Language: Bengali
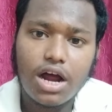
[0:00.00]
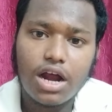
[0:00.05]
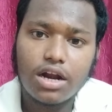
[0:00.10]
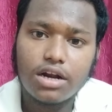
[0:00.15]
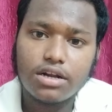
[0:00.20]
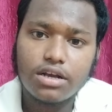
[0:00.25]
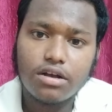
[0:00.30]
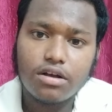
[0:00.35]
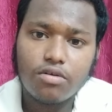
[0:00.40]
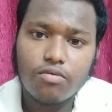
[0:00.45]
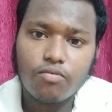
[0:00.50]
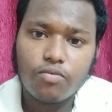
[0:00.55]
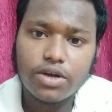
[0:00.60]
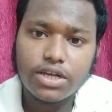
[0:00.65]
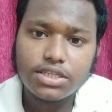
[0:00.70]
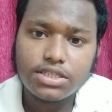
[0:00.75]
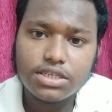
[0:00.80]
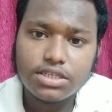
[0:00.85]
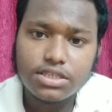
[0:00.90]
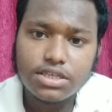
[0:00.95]
আর
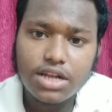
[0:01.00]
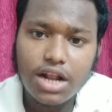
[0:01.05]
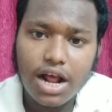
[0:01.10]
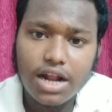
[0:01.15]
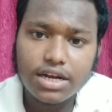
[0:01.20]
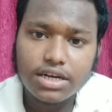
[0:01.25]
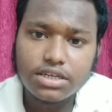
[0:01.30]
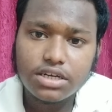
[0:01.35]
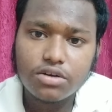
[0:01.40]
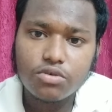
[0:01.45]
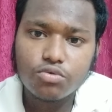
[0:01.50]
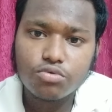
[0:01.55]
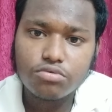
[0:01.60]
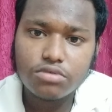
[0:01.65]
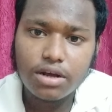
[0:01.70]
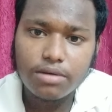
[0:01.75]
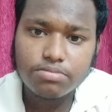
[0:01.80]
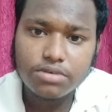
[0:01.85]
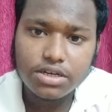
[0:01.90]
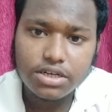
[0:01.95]
ওয়েসিসের আর একটা
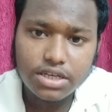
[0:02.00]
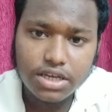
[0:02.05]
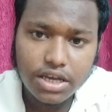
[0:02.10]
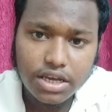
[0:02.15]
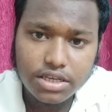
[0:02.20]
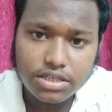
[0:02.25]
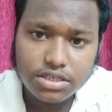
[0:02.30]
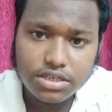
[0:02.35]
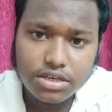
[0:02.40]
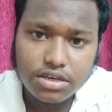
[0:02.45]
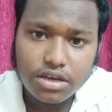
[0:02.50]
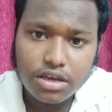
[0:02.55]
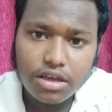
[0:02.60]
নতুন আপডেট এই যে